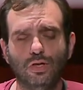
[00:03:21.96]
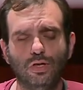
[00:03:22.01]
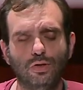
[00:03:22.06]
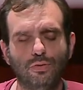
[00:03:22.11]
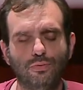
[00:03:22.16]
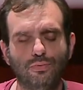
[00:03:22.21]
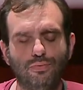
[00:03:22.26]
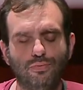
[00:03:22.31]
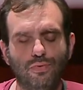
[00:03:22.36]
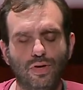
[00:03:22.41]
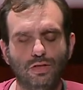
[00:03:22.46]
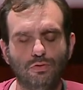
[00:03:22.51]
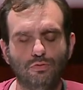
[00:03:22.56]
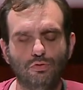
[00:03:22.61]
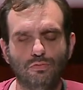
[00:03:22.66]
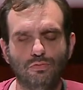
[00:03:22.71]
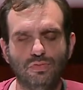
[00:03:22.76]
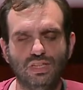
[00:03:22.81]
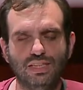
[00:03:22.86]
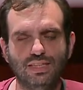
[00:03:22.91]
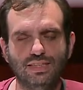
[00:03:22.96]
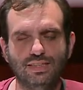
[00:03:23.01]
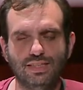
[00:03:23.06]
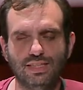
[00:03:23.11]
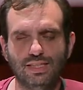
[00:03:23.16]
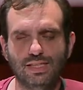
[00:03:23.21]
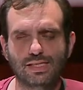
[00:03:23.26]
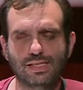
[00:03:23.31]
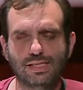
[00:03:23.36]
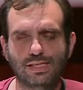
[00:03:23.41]
fin
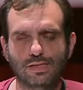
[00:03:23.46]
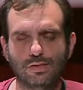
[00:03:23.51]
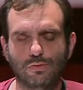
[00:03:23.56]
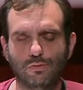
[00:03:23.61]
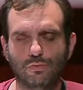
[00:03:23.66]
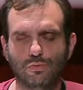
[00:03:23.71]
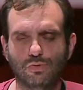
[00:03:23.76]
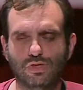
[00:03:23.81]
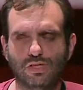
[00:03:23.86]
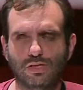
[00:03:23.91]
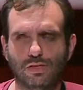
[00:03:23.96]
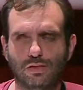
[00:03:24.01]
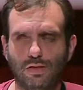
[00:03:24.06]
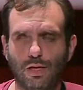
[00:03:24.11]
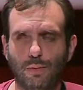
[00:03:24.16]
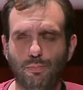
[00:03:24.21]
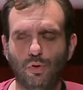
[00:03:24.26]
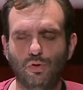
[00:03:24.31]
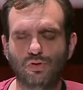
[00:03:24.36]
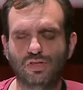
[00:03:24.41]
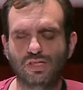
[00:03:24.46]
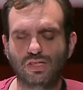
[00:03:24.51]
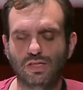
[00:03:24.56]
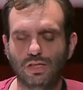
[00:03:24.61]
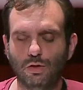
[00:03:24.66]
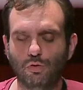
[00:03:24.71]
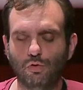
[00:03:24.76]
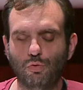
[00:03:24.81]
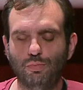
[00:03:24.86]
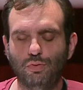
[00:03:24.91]
2010, on a
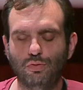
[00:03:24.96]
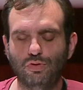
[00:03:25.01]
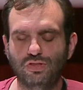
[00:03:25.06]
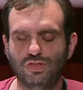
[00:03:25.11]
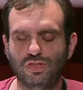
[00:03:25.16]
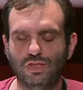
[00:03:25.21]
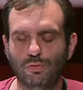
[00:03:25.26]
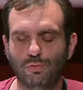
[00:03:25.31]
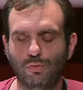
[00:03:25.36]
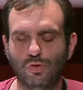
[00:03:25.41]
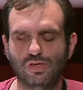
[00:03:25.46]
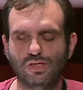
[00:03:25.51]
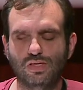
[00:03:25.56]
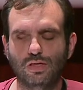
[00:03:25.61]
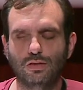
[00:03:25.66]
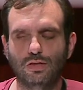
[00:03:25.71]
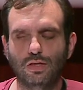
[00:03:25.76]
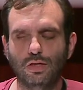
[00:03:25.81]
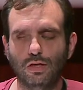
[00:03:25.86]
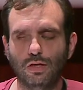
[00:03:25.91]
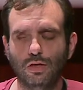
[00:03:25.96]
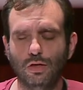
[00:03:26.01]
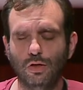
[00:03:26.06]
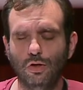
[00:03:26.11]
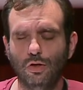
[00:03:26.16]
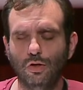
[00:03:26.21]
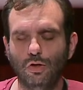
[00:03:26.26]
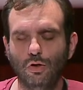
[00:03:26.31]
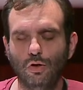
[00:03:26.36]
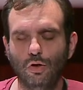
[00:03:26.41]
pensé que politiquement, c'était
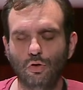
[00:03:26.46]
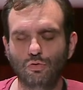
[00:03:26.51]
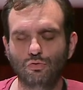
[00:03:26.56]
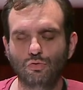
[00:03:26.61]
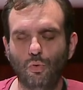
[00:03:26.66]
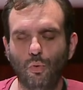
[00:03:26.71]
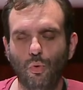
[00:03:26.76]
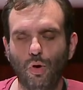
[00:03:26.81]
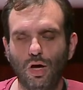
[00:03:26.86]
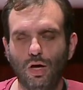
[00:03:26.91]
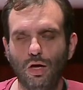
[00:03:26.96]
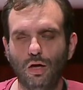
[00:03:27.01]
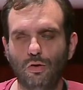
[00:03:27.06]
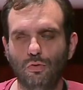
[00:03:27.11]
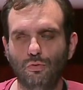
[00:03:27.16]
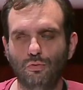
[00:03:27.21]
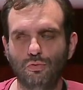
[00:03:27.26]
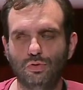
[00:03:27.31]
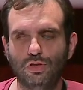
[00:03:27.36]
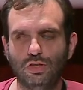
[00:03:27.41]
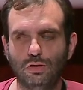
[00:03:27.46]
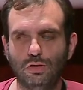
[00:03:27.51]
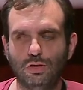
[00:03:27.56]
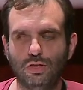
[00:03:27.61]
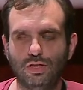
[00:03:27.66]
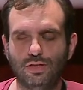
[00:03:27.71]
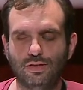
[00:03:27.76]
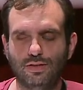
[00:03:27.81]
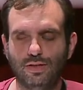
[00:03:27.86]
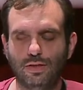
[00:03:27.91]
l'endroit où
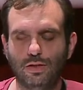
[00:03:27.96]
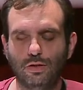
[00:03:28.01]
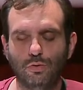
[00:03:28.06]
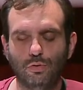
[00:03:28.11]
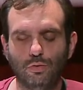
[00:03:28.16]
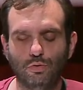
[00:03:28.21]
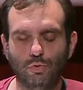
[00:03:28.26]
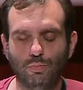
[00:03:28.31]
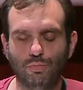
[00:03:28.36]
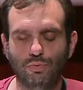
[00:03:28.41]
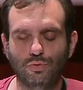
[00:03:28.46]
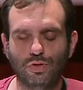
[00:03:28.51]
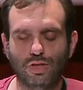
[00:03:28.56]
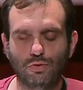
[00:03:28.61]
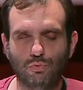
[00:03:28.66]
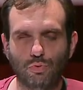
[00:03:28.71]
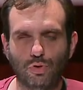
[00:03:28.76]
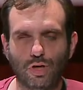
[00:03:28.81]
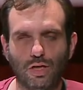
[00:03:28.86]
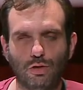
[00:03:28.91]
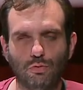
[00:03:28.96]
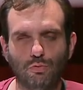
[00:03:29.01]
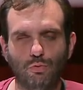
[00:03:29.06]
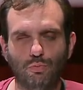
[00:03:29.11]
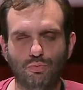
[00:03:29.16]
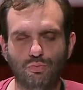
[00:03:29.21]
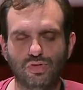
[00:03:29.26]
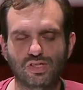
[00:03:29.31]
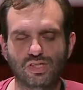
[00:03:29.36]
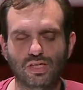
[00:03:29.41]
il était le plus naturel qu'on
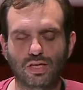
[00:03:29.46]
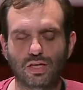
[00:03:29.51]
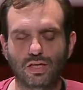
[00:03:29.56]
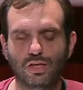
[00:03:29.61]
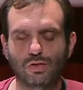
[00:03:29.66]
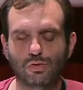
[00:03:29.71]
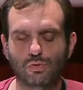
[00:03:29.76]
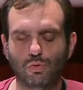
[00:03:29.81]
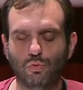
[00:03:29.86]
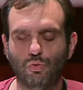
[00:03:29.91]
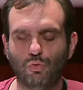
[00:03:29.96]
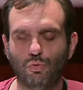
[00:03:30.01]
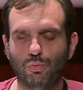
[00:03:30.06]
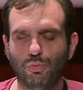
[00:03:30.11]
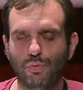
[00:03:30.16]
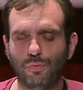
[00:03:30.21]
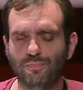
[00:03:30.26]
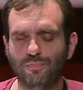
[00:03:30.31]
puisse créer ce groupe.